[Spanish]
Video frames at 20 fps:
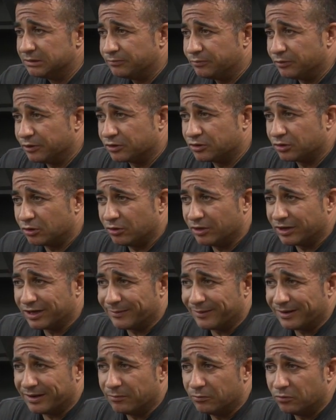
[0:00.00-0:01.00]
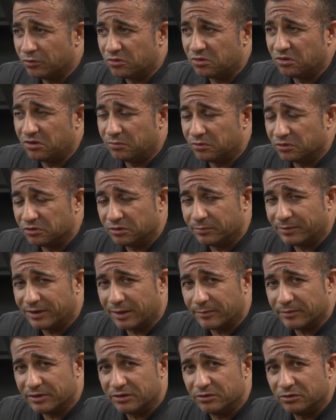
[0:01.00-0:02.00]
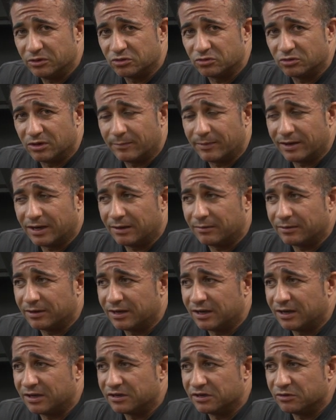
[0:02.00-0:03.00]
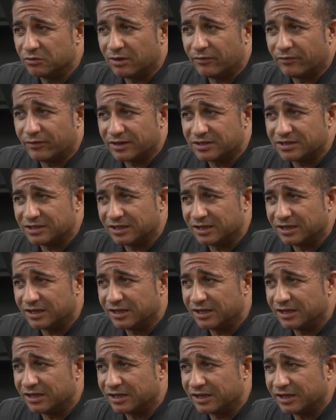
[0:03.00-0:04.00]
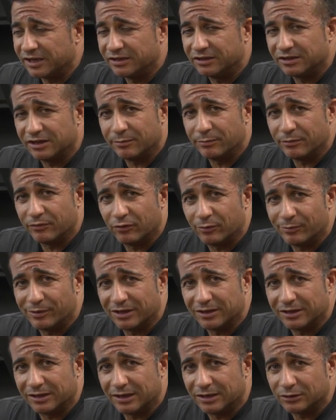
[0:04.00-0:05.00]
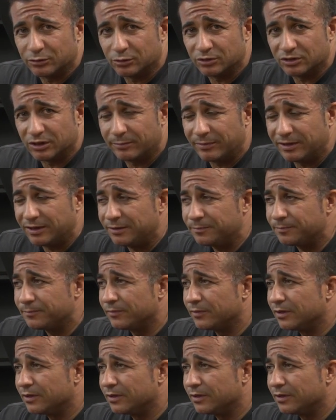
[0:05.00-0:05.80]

Por eso lo de quemar el músculo, pues yo para mí no es una palabra ni una frase que, que entre en mi forma de hacer las cosas, ¿vale?